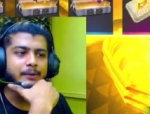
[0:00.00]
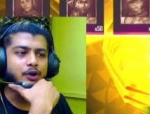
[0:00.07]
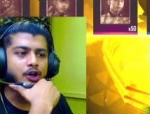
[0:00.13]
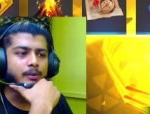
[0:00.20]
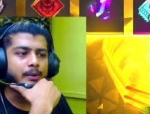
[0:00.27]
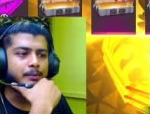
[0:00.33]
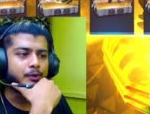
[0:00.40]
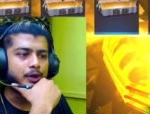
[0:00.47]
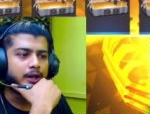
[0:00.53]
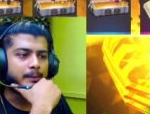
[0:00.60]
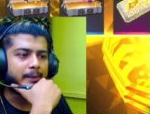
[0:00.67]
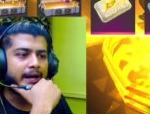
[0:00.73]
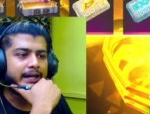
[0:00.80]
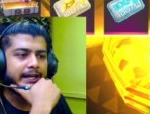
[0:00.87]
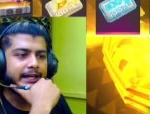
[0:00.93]
টপ আপ করলাম
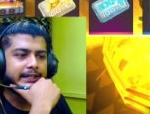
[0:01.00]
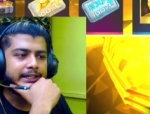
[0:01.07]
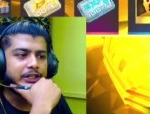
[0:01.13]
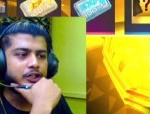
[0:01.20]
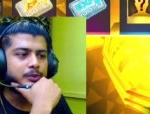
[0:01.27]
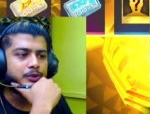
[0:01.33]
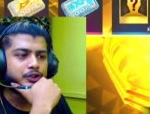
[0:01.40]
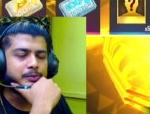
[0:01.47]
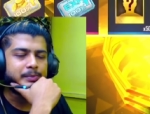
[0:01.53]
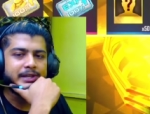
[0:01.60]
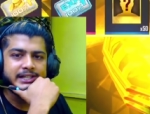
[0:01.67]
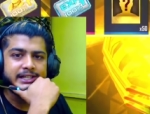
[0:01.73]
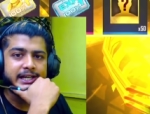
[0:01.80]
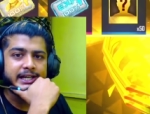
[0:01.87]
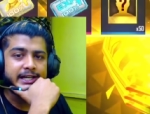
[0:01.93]
ভাইটাকে দিয়ে দেবো যদি
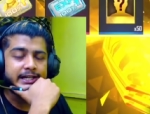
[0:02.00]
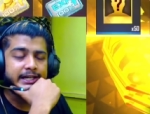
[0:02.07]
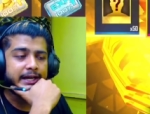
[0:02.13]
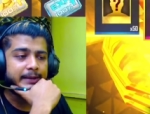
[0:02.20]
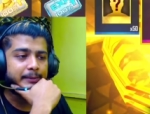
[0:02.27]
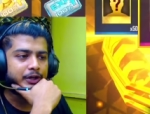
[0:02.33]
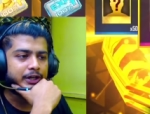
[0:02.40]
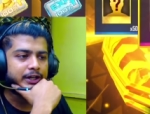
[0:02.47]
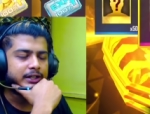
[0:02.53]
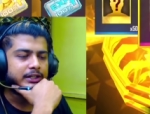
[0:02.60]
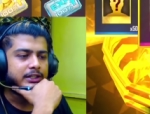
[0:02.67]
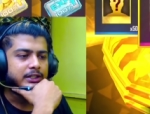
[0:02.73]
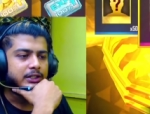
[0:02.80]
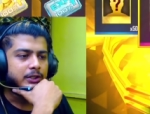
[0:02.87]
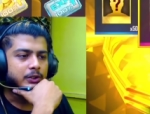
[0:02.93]
বেঁচে যায় ডায়মন্ডটা
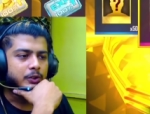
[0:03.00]
তো